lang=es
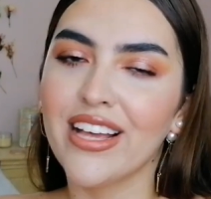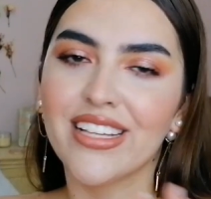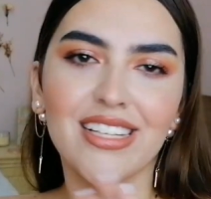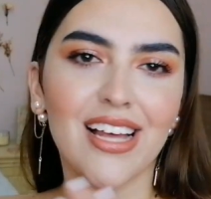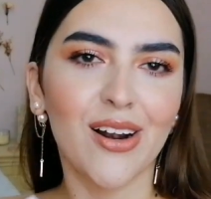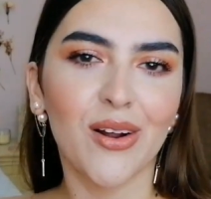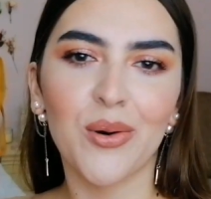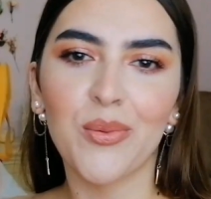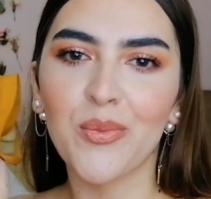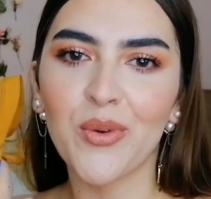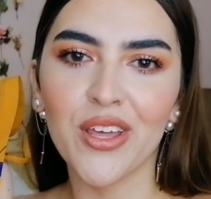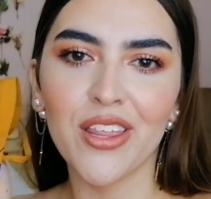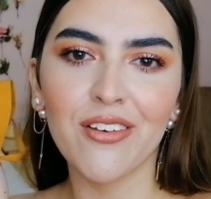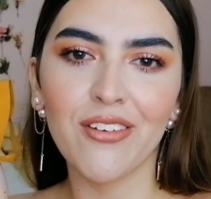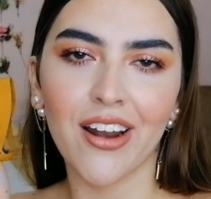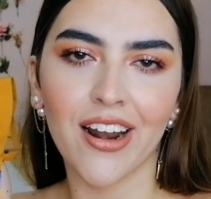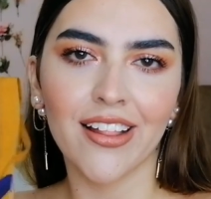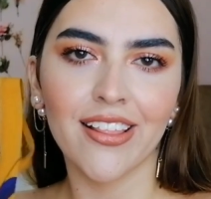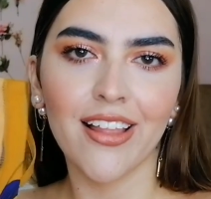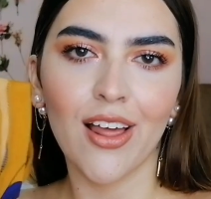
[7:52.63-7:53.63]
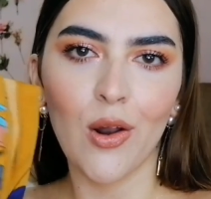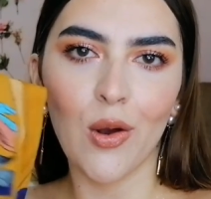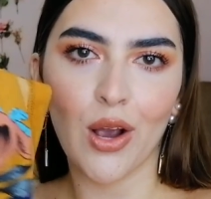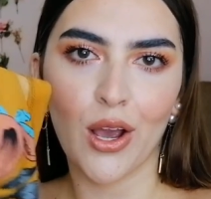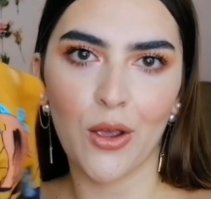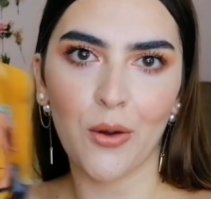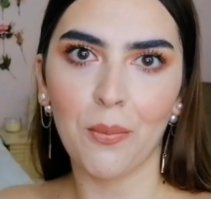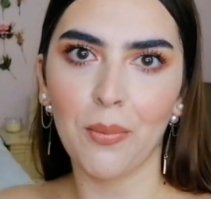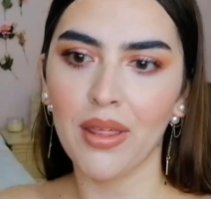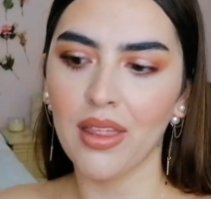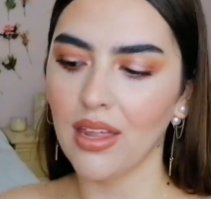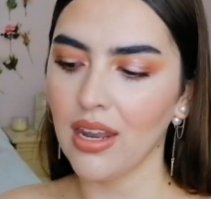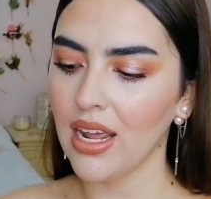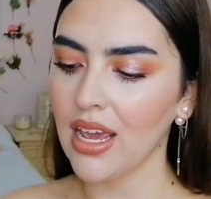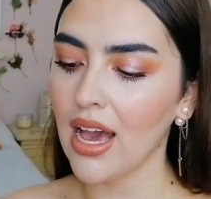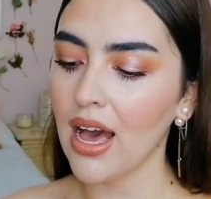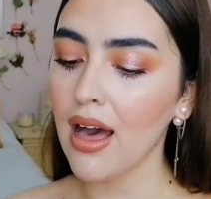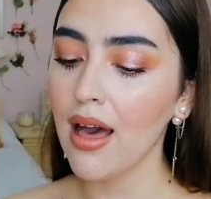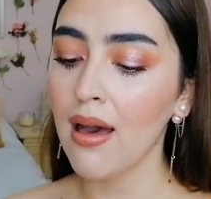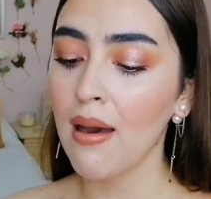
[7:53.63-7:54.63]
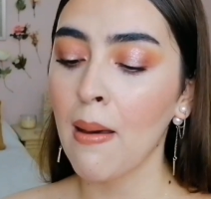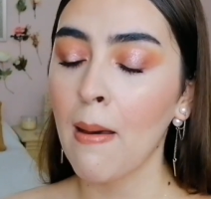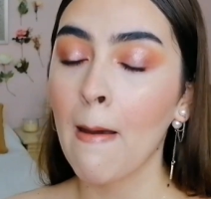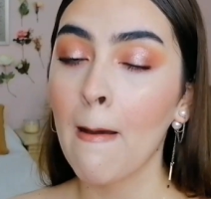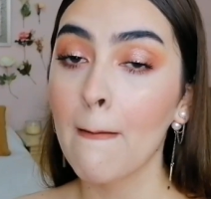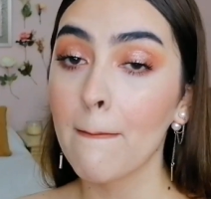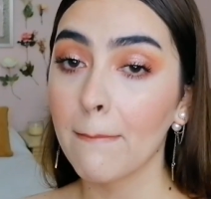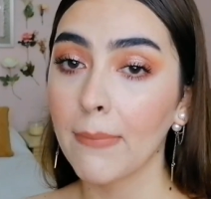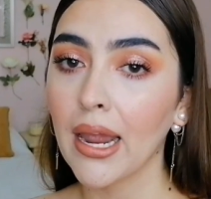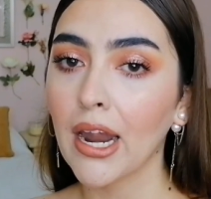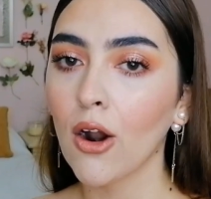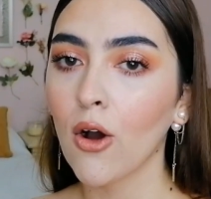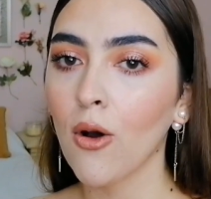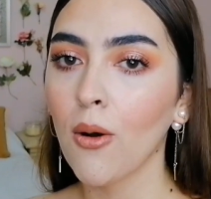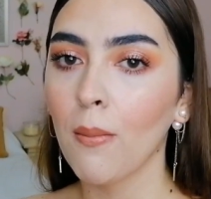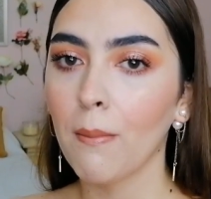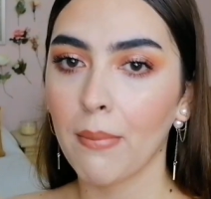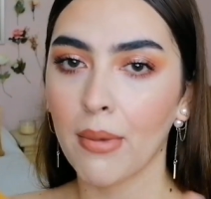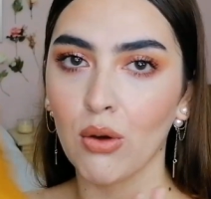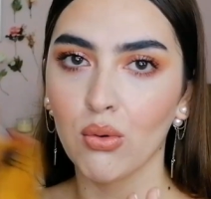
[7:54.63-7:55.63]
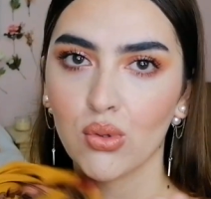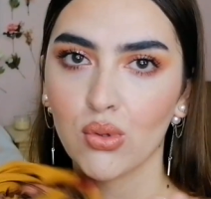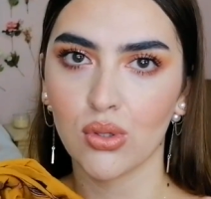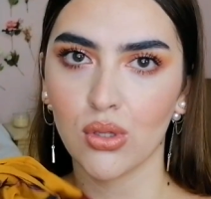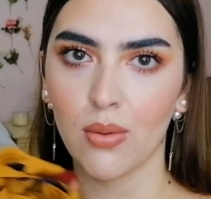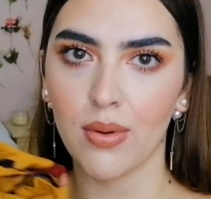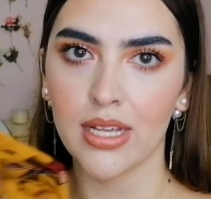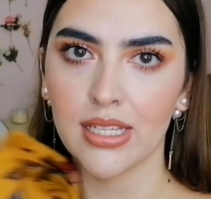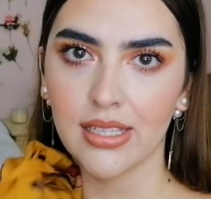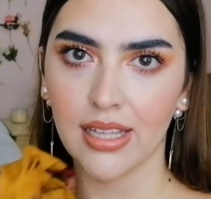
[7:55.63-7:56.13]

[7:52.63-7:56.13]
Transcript: es algo muy diferente a lo que yo pediría, pero me gustó